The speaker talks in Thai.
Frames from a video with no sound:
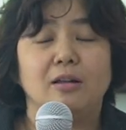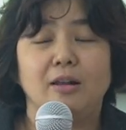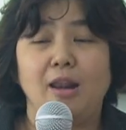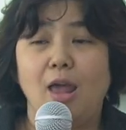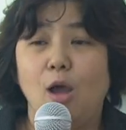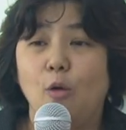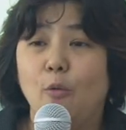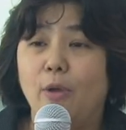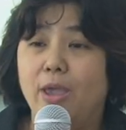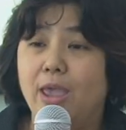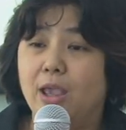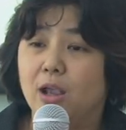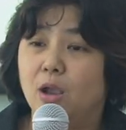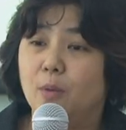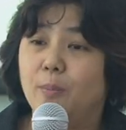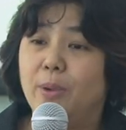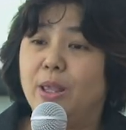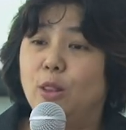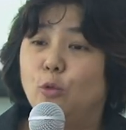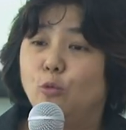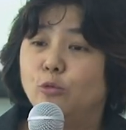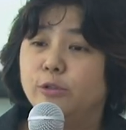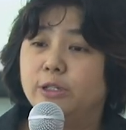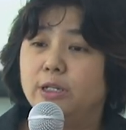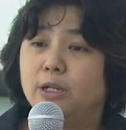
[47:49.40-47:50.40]
เราเองก็
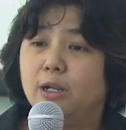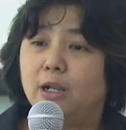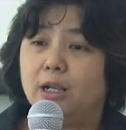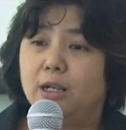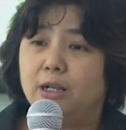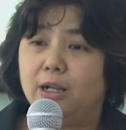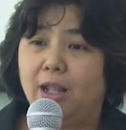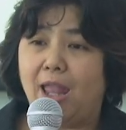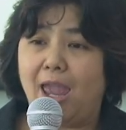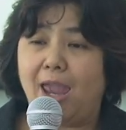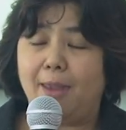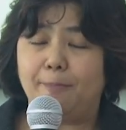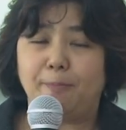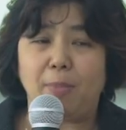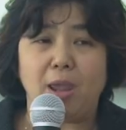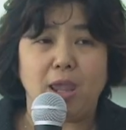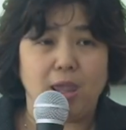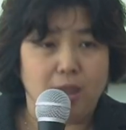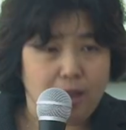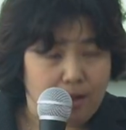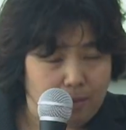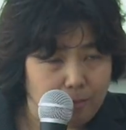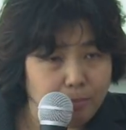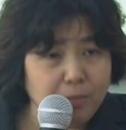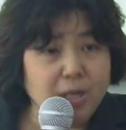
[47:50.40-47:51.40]
ไม่รู้สึกอึดอัดไป
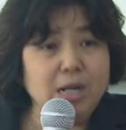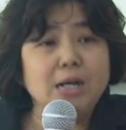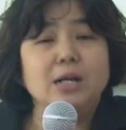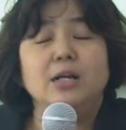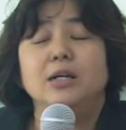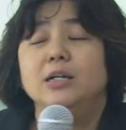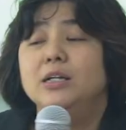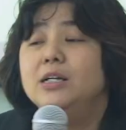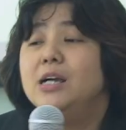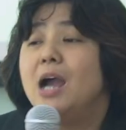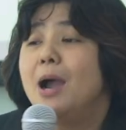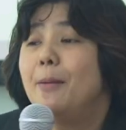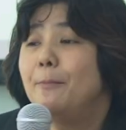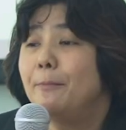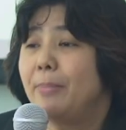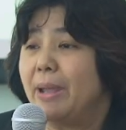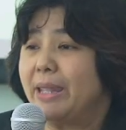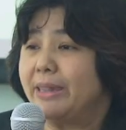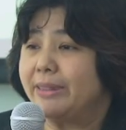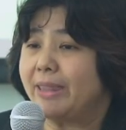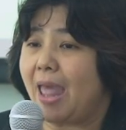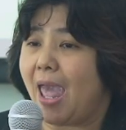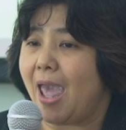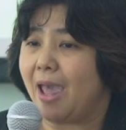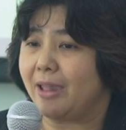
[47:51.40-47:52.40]
มือเอื้อมไป
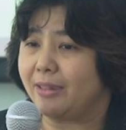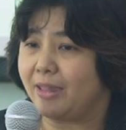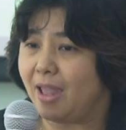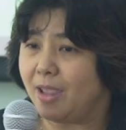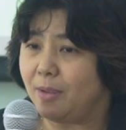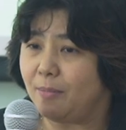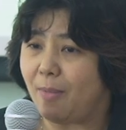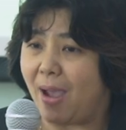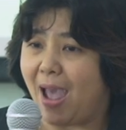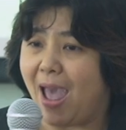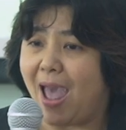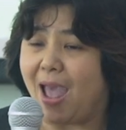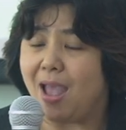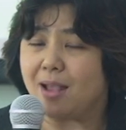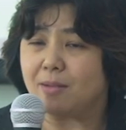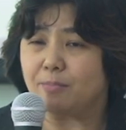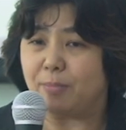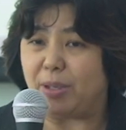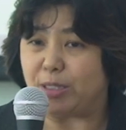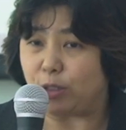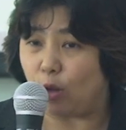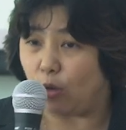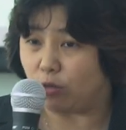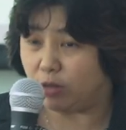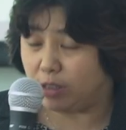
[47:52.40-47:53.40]
แตะได้บ้าง
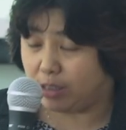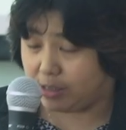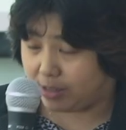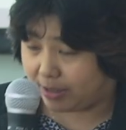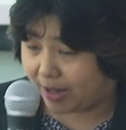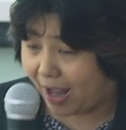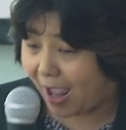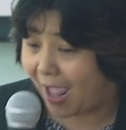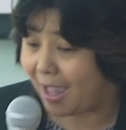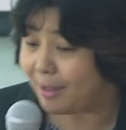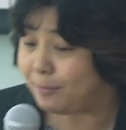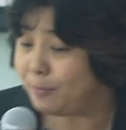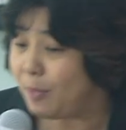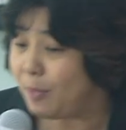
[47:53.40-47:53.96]
ไม่ต้องถึงขั้น